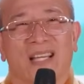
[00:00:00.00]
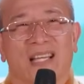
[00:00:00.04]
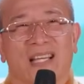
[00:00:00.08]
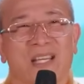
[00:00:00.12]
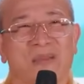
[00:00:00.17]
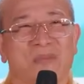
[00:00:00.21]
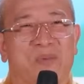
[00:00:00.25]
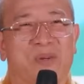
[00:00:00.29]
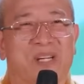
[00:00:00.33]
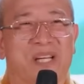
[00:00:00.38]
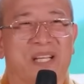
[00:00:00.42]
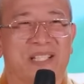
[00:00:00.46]

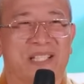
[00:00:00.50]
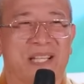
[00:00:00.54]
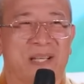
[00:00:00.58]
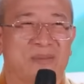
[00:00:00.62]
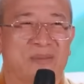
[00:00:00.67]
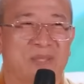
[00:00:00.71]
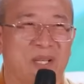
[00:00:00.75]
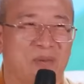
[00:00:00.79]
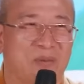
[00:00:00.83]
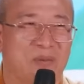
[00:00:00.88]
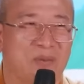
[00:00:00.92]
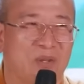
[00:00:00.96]
Khi một người
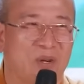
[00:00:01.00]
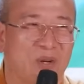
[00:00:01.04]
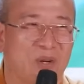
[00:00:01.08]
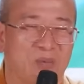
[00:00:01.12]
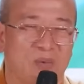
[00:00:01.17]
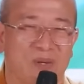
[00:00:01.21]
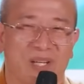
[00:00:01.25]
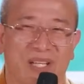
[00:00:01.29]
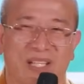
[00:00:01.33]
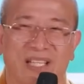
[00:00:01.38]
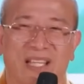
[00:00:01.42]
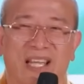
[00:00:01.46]
xem xong
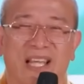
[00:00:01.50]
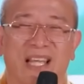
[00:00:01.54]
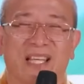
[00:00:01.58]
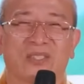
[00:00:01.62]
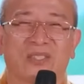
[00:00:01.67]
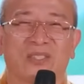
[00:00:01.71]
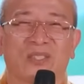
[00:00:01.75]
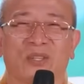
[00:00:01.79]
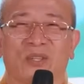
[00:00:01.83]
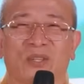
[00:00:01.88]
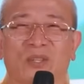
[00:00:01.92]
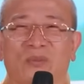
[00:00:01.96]
rồi, một người đi hết
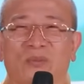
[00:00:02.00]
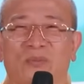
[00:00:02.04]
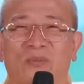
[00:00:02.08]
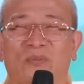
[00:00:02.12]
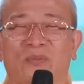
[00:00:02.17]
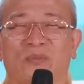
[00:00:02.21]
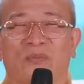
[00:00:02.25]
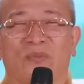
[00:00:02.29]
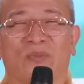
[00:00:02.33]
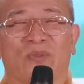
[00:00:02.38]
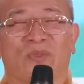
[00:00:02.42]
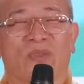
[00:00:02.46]
rồi,
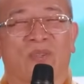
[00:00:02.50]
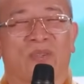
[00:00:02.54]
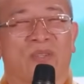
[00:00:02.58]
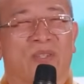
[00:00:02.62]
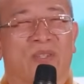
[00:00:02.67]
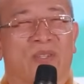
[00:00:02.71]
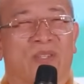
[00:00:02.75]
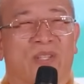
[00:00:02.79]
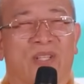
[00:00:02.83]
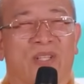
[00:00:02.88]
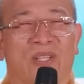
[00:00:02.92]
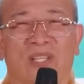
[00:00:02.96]

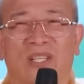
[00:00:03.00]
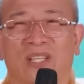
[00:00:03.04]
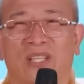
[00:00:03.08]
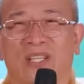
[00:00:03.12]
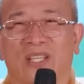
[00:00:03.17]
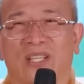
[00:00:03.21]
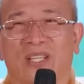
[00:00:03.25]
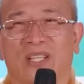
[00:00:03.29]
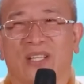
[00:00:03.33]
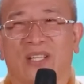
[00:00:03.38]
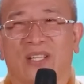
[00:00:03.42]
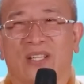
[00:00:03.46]

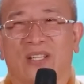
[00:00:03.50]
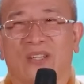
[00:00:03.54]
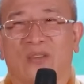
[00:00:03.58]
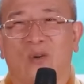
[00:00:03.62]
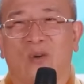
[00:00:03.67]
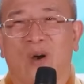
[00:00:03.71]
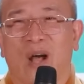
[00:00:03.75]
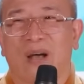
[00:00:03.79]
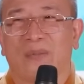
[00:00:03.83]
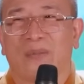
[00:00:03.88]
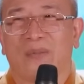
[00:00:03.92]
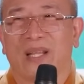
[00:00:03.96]
thì
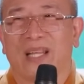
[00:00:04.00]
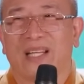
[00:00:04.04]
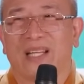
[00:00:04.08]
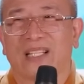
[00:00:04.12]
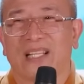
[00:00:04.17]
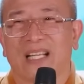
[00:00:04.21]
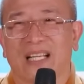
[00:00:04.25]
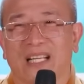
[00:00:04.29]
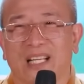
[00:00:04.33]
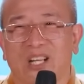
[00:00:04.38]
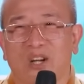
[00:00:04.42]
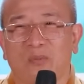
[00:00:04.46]
quạ
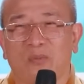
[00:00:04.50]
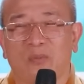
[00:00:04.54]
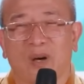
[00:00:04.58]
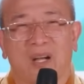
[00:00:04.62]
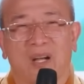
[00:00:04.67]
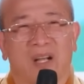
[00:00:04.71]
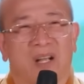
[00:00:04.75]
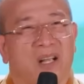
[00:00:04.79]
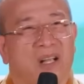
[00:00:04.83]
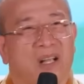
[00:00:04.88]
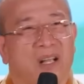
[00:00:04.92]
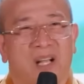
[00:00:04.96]
đến gần công mà:
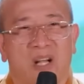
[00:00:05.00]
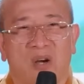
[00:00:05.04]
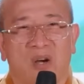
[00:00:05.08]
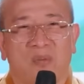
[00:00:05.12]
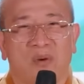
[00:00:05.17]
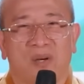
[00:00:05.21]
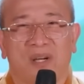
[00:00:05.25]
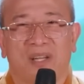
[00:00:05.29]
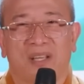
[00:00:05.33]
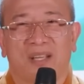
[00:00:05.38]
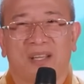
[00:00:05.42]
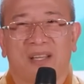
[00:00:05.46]

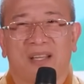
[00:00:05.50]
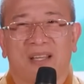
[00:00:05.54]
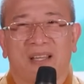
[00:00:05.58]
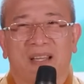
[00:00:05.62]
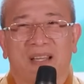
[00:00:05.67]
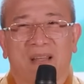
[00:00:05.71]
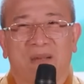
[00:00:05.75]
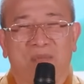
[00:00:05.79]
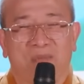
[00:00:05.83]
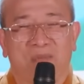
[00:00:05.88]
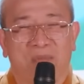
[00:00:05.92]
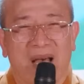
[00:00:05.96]
công ơi,
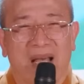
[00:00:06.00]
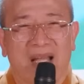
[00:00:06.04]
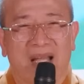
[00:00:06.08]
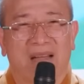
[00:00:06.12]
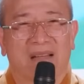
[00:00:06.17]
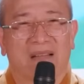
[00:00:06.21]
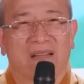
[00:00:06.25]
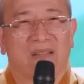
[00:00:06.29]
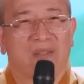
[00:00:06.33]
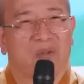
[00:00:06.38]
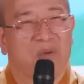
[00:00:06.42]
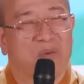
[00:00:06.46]

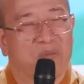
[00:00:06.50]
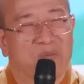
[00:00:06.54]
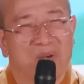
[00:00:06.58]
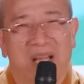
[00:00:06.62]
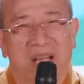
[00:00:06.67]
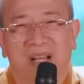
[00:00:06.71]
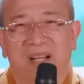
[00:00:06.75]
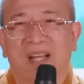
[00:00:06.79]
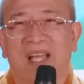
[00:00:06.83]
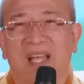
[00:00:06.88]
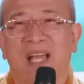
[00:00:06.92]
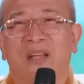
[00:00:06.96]
bạn đúng
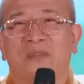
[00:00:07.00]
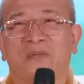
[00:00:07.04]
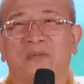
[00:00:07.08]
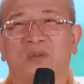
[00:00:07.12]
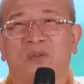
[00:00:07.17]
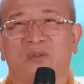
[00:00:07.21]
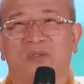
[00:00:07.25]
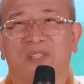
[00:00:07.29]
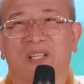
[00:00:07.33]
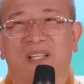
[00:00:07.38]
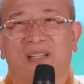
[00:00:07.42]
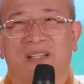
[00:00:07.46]
là người hạnh
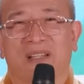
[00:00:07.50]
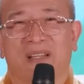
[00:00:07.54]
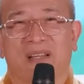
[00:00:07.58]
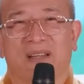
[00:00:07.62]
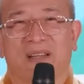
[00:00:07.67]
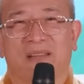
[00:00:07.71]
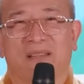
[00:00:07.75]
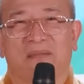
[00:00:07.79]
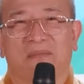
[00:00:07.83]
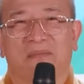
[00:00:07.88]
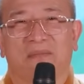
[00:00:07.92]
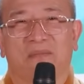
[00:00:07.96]
phúc nhất thật.
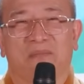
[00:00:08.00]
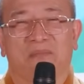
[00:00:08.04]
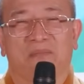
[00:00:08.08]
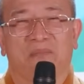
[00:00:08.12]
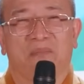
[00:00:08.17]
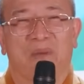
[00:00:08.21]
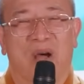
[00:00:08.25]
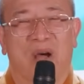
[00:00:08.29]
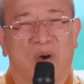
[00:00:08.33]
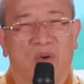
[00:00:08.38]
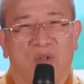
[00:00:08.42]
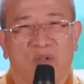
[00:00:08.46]

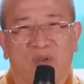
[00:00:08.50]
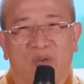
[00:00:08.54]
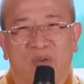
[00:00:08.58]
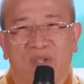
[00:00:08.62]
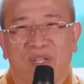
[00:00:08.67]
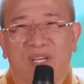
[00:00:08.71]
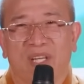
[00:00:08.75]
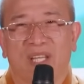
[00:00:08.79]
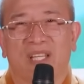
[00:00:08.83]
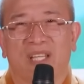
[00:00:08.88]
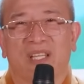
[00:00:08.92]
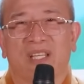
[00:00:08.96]
Bao nhiêu
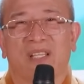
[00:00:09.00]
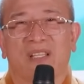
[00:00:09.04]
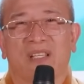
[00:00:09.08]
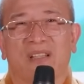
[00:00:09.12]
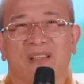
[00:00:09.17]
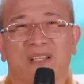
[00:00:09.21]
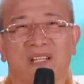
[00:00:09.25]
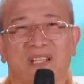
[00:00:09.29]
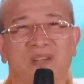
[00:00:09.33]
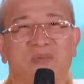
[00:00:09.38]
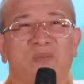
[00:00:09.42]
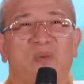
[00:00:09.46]
người
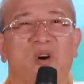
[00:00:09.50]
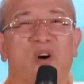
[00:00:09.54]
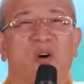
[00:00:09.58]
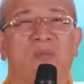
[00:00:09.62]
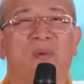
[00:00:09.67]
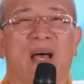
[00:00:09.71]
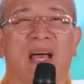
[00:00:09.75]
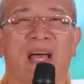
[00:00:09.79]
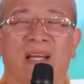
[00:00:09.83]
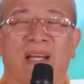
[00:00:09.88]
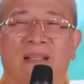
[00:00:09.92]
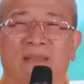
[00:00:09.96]
ngưỡng mộ
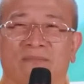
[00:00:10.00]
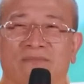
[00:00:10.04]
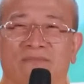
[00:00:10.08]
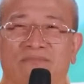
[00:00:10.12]
bạn.